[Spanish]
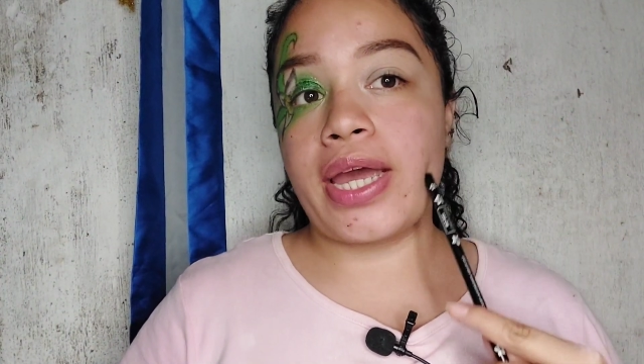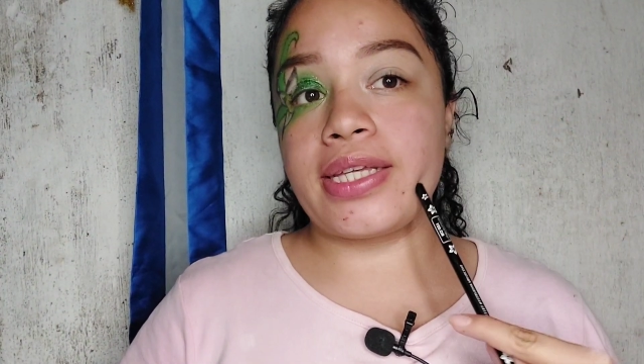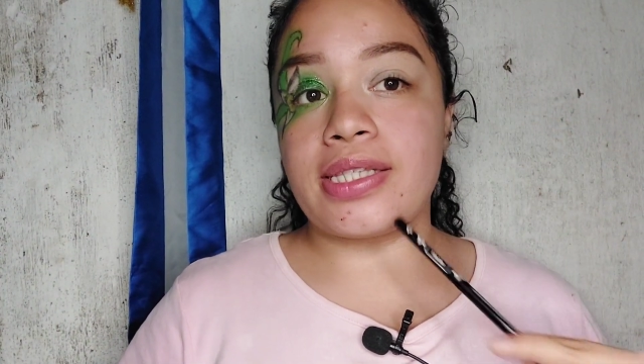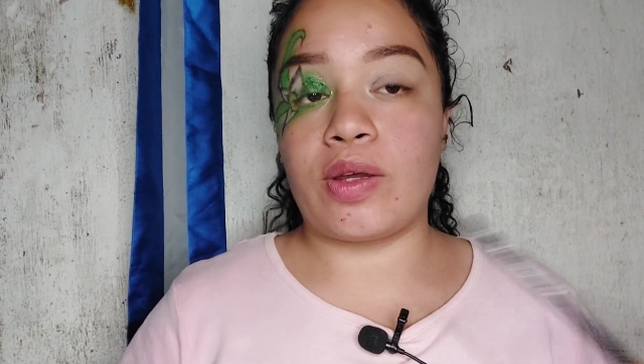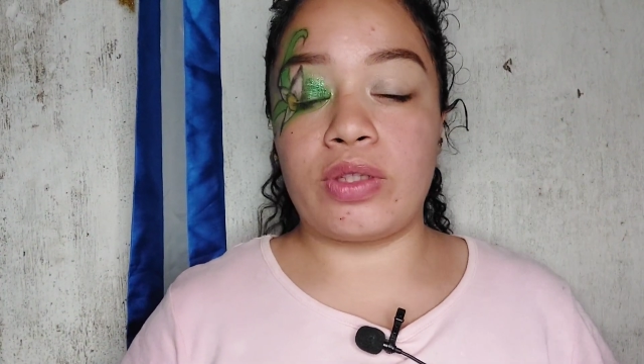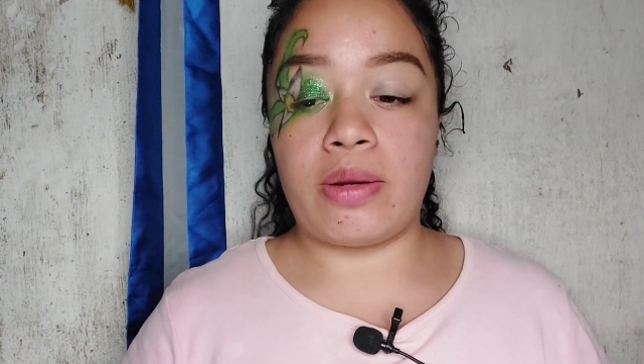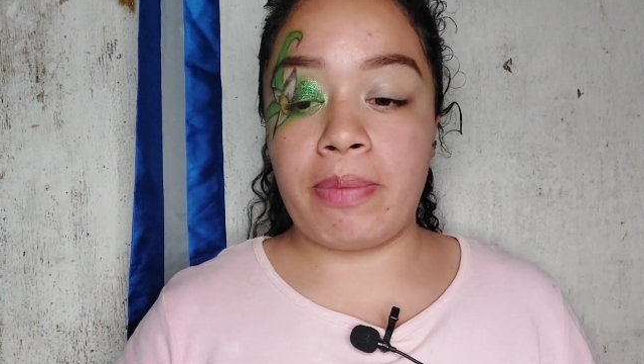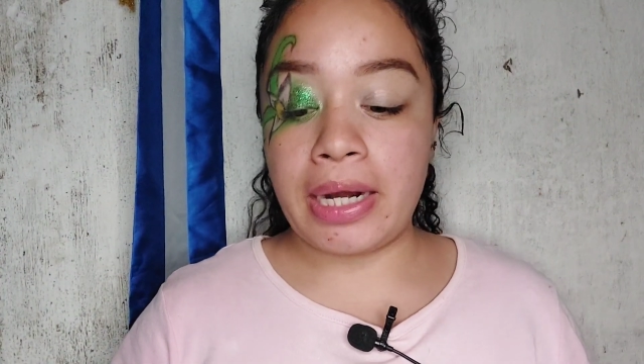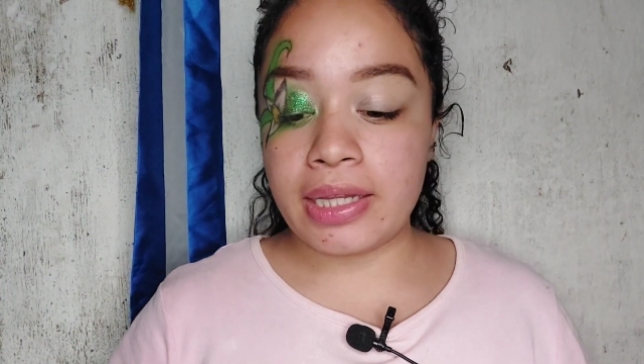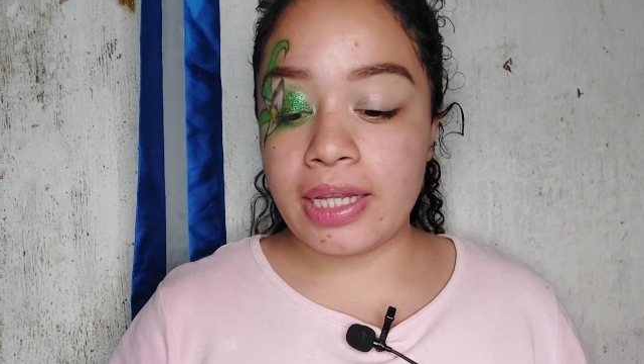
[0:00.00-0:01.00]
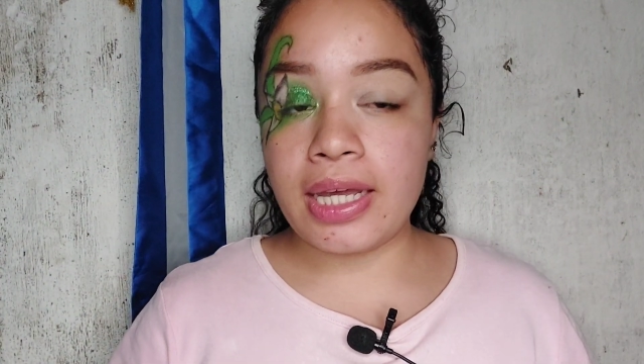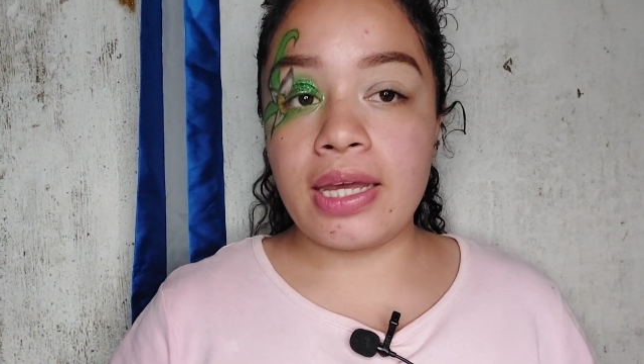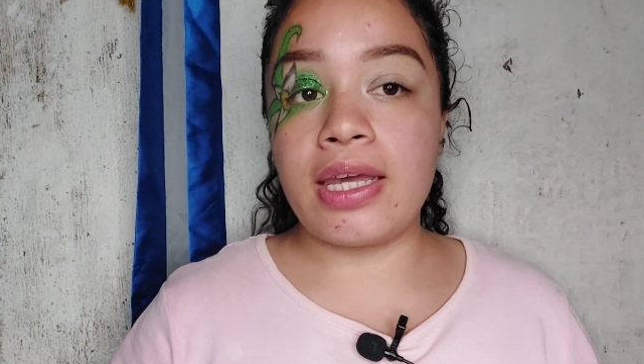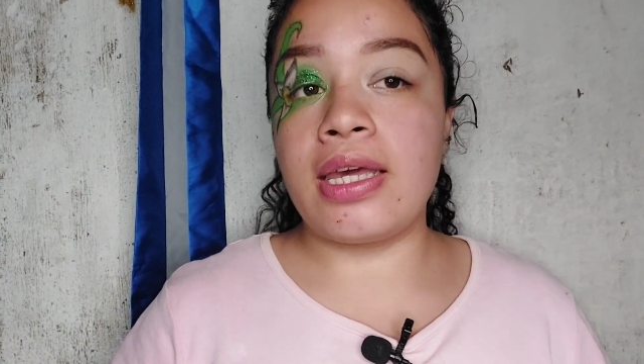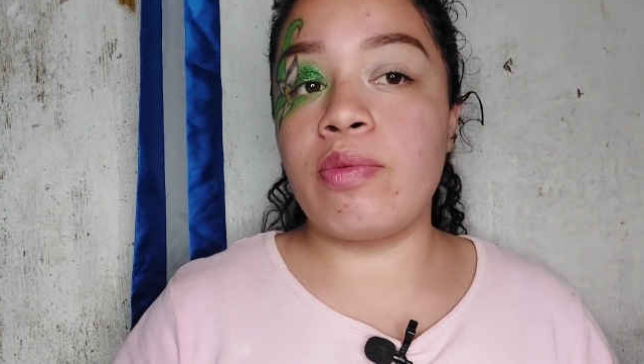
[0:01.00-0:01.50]
esta otra
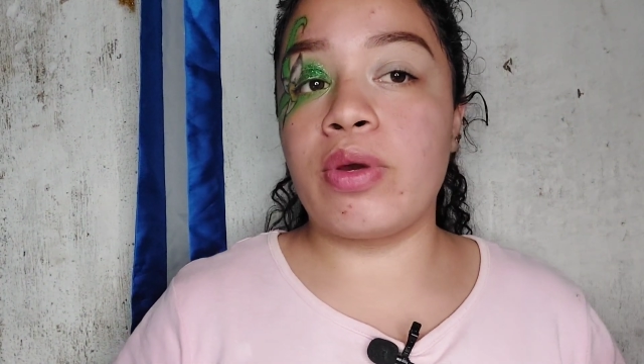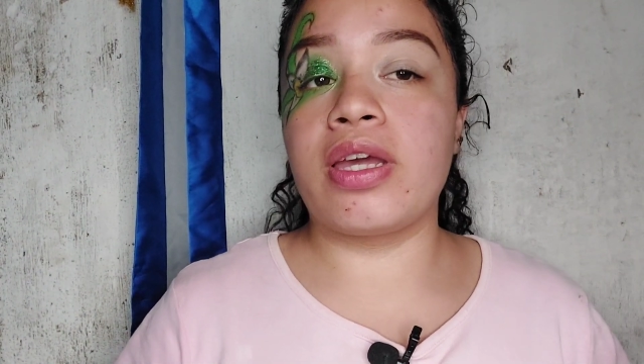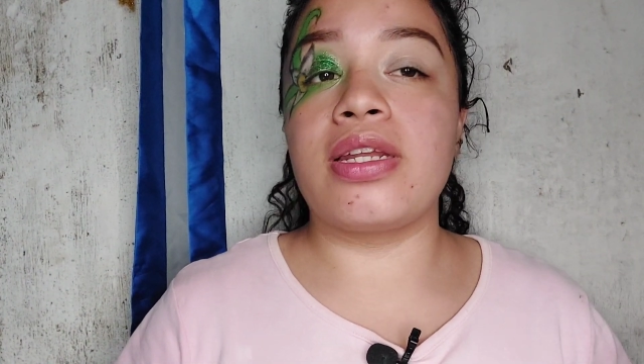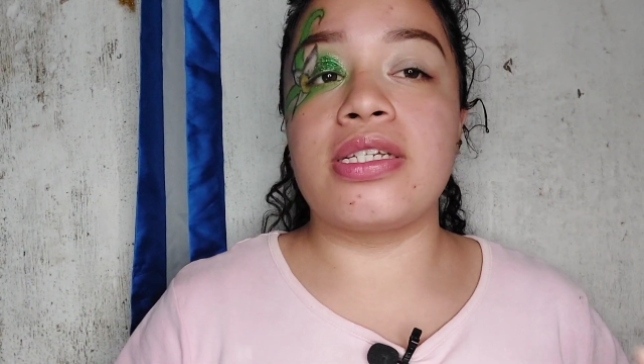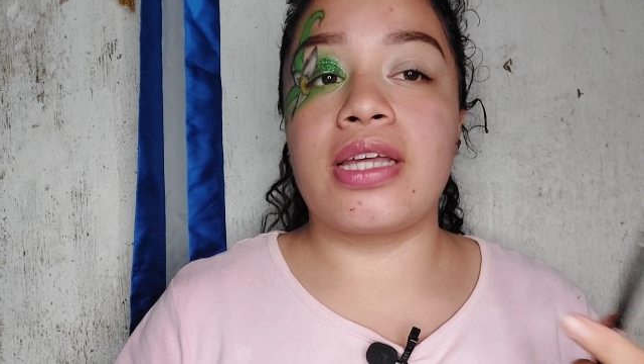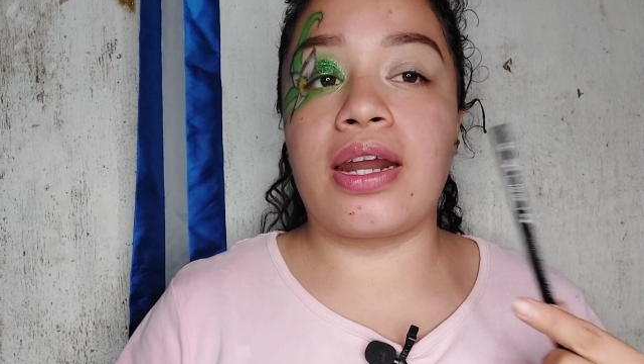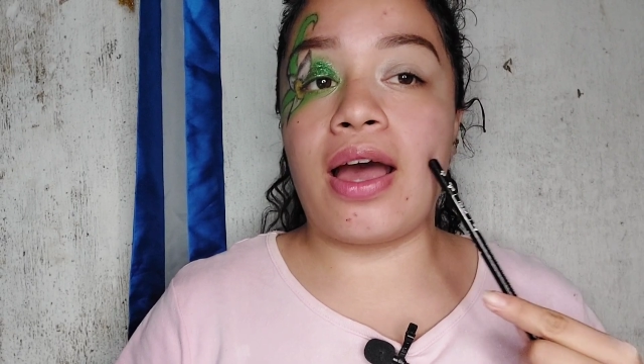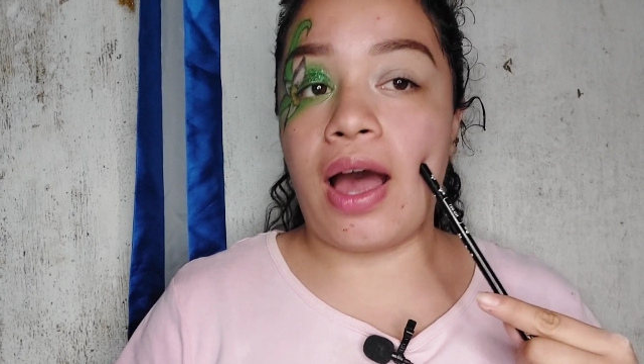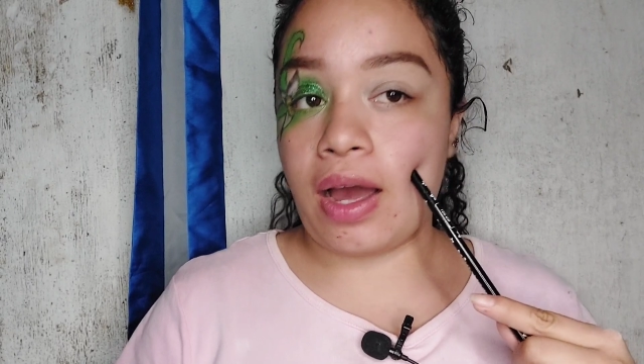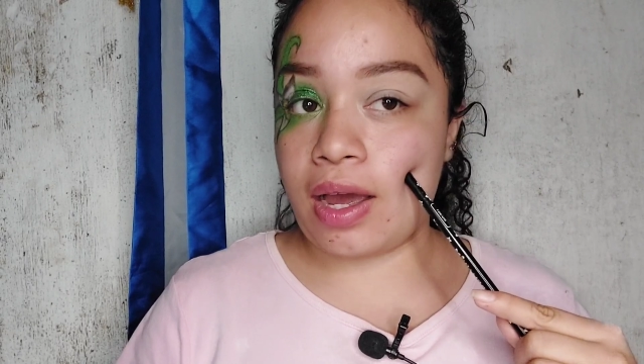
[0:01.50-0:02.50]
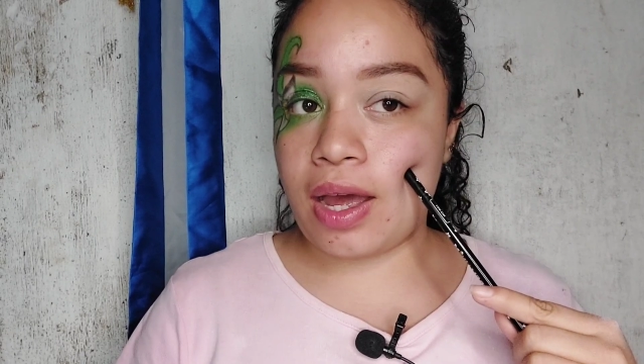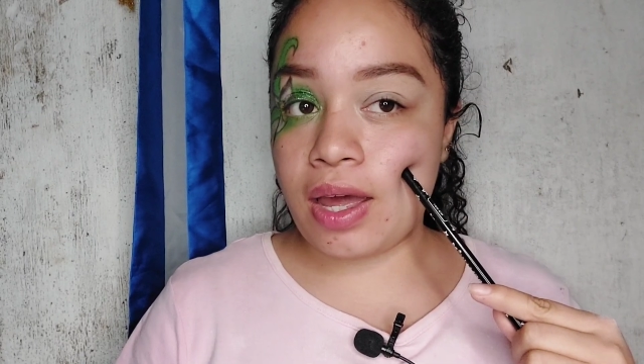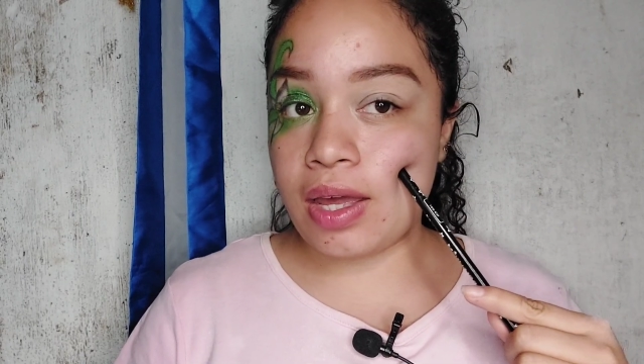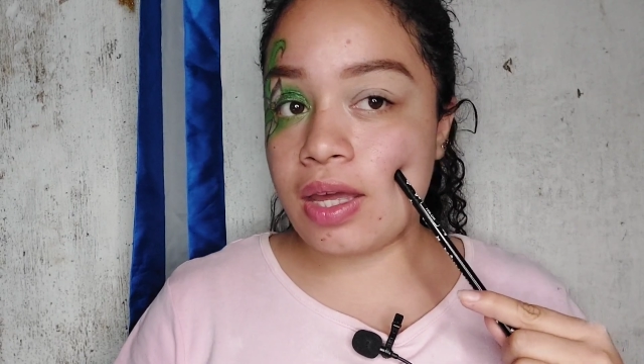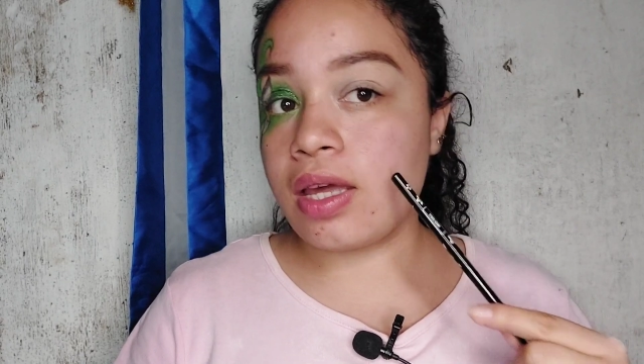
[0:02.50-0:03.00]
parte y voy a iniciar
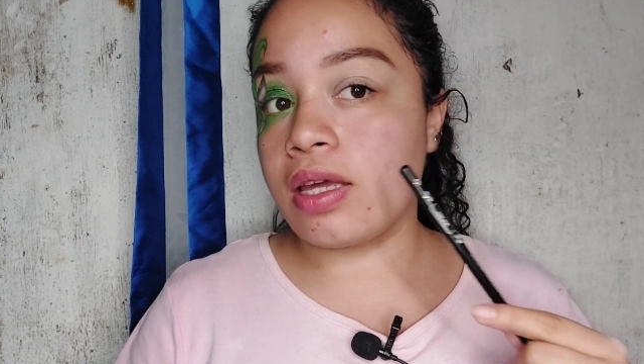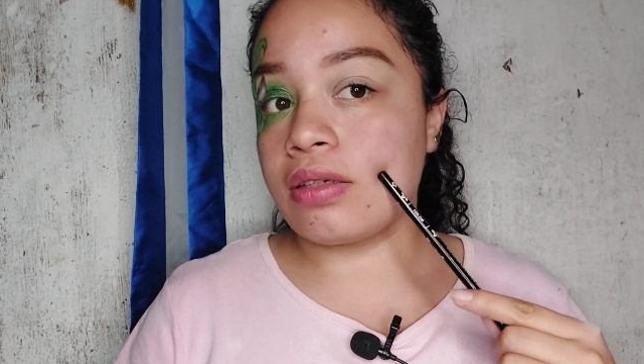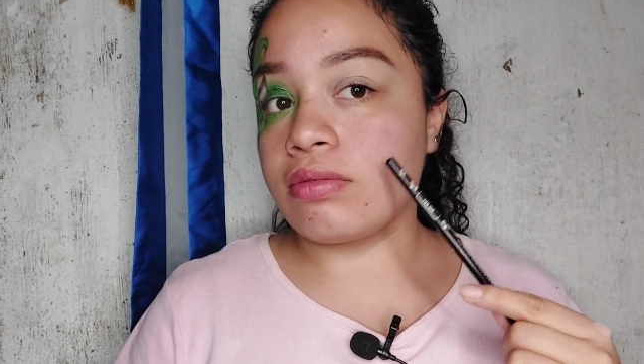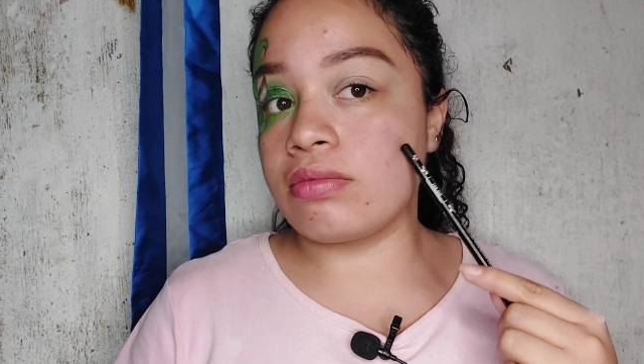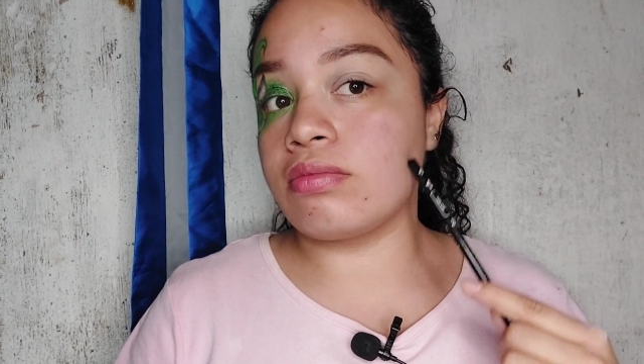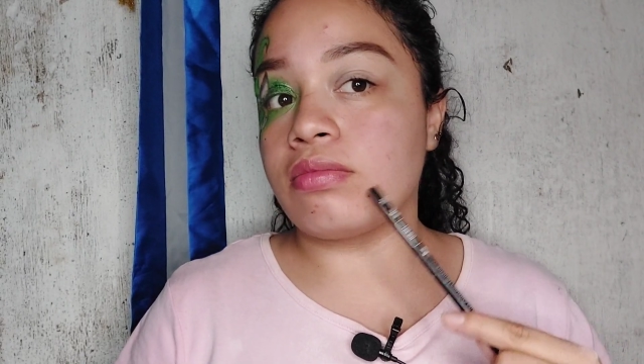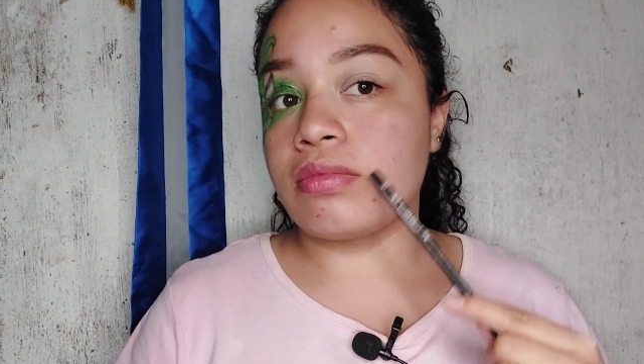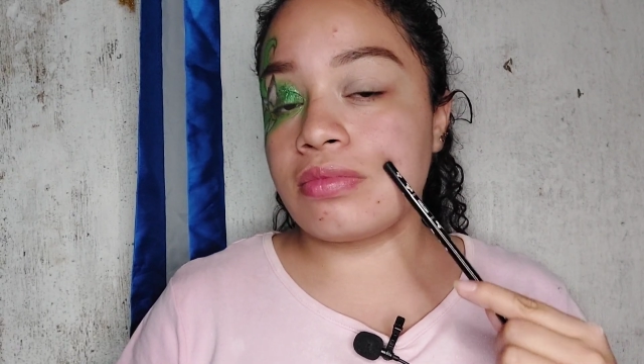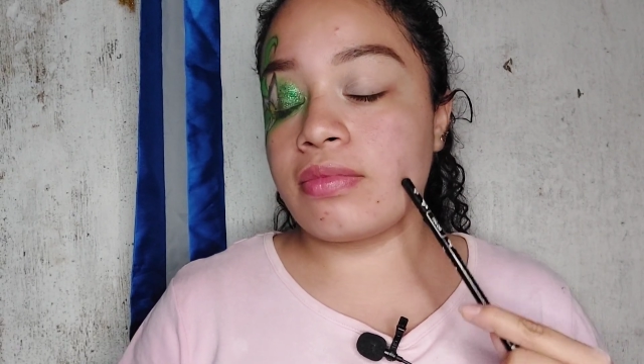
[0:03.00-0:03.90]
acá en